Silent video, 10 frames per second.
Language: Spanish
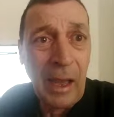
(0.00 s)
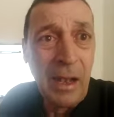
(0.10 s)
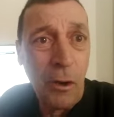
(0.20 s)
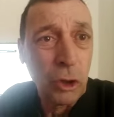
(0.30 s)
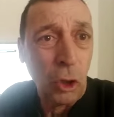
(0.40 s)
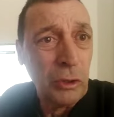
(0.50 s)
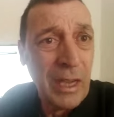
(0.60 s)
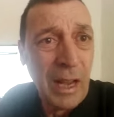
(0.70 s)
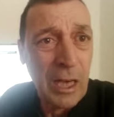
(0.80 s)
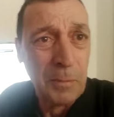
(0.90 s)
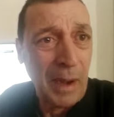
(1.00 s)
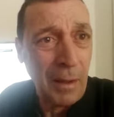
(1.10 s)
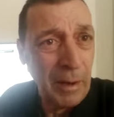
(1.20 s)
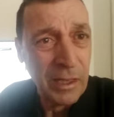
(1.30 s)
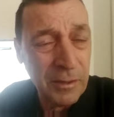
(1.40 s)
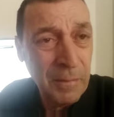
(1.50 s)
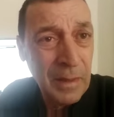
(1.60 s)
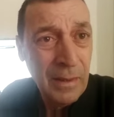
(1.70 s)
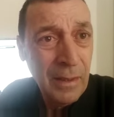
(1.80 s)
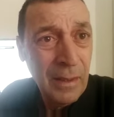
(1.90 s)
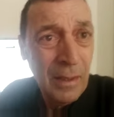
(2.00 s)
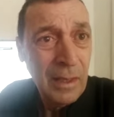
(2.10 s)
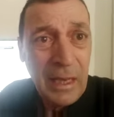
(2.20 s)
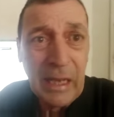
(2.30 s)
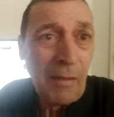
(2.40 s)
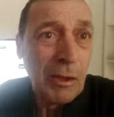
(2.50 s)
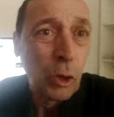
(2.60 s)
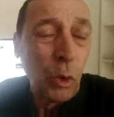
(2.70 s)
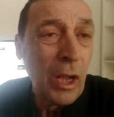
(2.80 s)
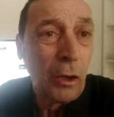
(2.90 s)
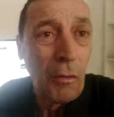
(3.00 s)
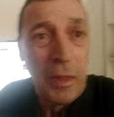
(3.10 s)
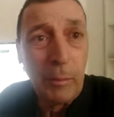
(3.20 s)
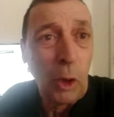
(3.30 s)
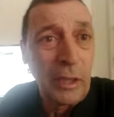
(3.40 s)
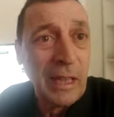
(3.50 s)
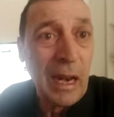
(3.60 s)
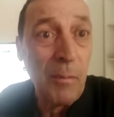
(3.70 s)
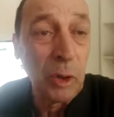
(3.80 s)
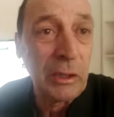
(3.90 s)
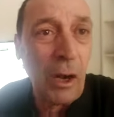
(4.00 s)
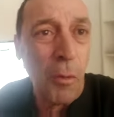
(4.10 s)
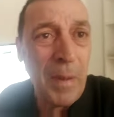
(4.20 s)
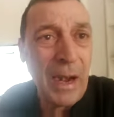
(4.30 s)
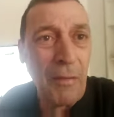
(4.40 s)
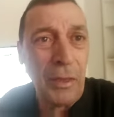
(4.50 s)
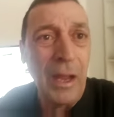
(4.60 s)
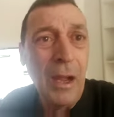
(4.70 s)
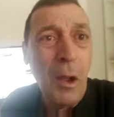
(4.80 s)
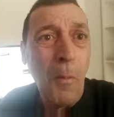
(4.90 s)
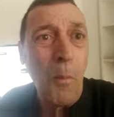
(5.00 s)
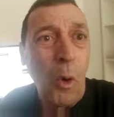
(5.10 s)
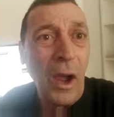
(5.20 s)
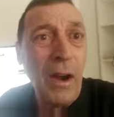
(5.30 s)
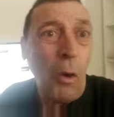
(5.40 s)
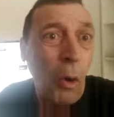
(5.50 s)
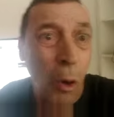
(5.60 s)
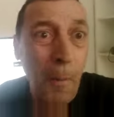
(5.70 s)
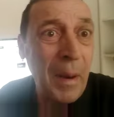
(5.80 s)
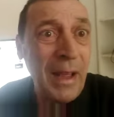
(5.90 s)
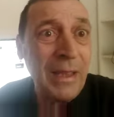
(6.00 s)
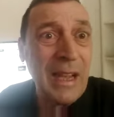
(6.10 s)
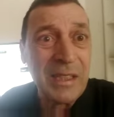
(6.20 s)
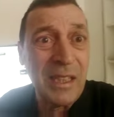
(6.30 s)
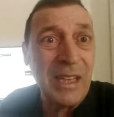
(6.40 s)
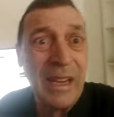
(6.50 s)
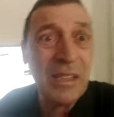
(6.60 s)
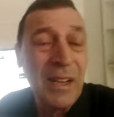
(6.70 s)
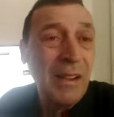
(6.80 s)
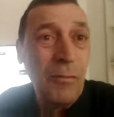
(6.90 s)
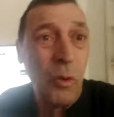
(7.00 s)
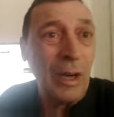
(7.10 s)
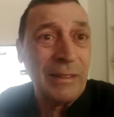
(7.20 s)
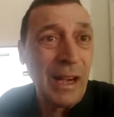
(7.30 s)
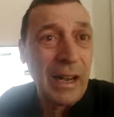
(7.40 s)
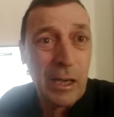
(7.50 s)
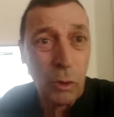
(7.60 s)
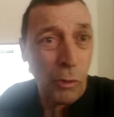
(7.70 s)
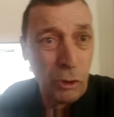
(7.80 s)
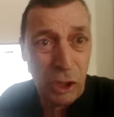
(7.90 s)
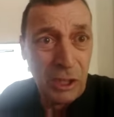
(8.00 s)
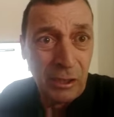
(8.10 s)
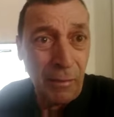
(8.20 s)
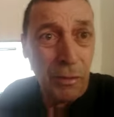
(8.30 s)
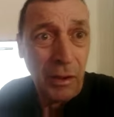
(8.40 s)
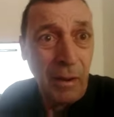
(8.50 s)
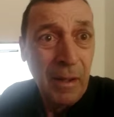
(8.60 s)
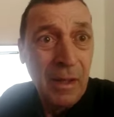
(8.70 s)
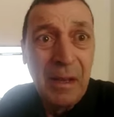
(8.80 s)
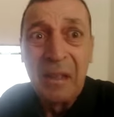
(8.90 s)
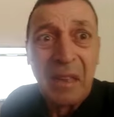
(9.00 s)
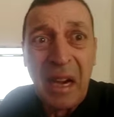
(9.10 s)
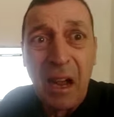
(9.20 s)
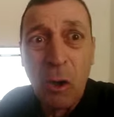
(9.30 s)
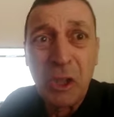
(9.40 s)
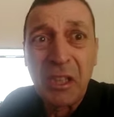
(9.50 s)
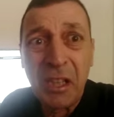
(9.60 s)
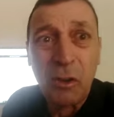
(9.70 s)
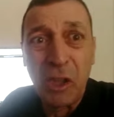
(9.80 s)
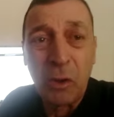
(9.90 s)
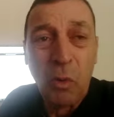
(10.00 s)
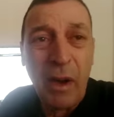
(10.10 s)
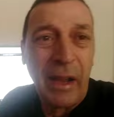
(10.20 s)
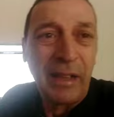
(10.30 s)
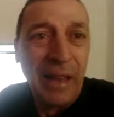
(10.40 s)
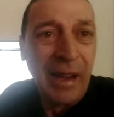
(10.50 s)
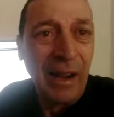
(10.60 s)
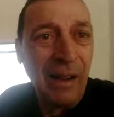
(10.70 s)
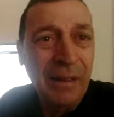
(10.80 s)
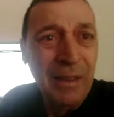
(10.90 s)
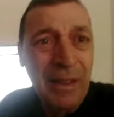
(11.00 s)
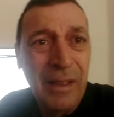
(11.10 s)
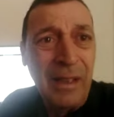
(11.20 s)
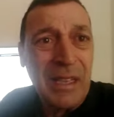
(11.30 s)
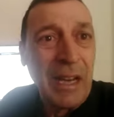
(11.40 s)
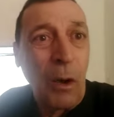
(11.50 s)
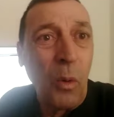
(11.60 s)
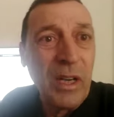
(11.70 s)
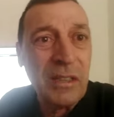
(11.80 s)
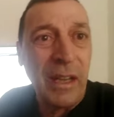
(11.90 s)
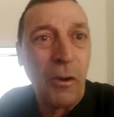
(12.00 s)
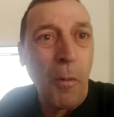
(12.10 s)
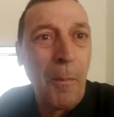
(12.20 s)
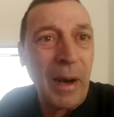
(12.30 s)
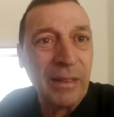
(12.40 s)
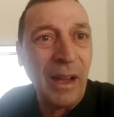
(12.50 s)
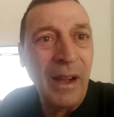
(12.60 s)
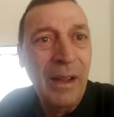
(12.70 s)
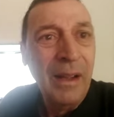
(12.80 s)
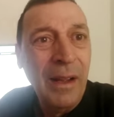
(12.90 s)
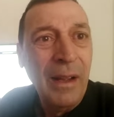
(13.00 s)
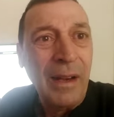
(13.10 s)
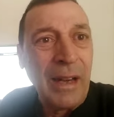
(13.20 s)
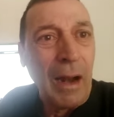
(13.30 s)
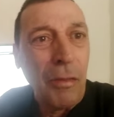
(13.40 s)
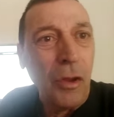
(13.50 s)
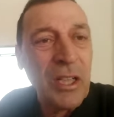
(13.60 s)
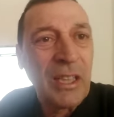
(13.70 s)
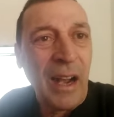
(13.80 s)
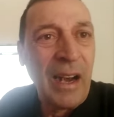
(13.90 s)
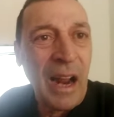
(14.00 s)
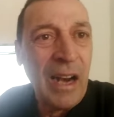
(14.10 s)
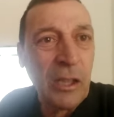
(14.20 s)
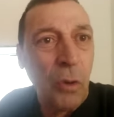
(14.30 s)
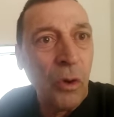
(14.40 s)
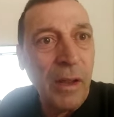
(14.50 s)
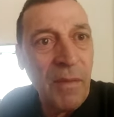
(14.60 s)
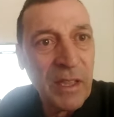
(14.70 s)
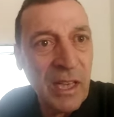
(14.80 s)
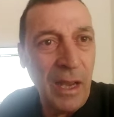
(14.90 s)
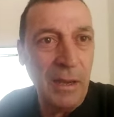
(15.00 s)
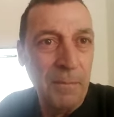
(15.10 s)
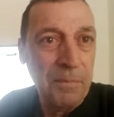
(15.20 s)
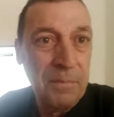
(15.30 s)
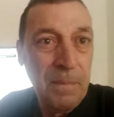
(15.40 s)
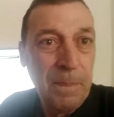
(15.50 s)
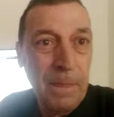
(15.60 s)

que género solo tenían las palabras, y que destruye el concepto que tenemos que el hombre nace mujer o hombre y así es durante el resto de su existencia, tenga los deseos sexuales que tenga, y se acueste y comparta relaciones carnales con quien desee.